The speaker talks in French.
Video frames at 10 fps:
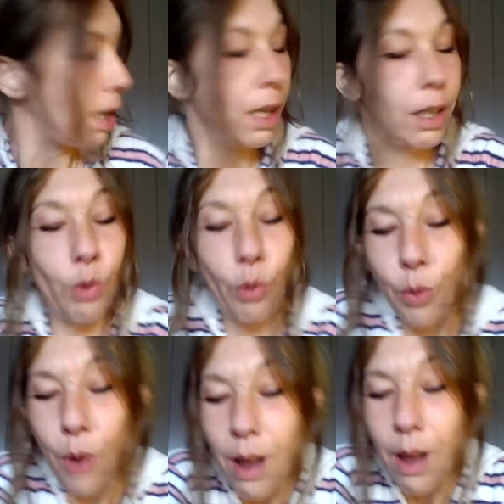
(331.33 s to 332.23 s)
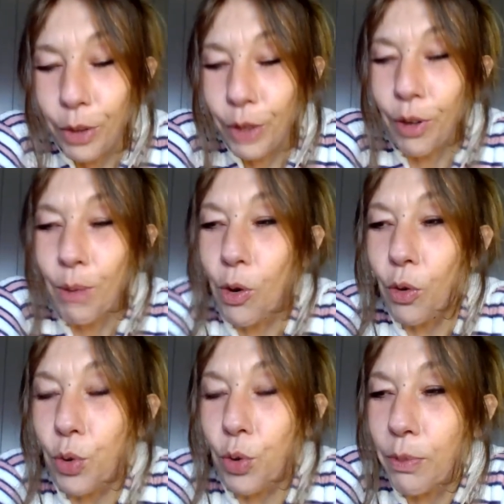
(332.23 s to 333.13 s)
Donc ouais, on est vraiment en
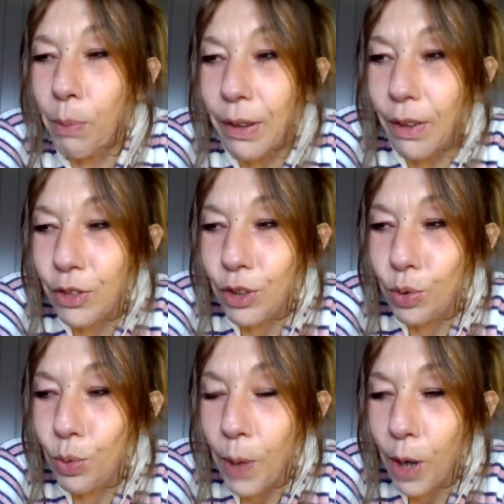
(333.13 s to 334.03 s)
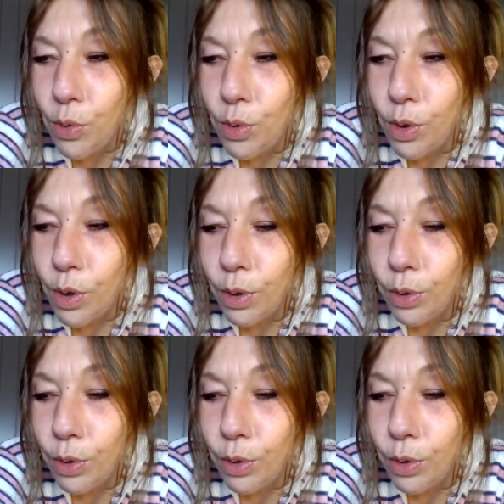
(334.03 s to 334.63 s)
joie ce matin, c'est super cool.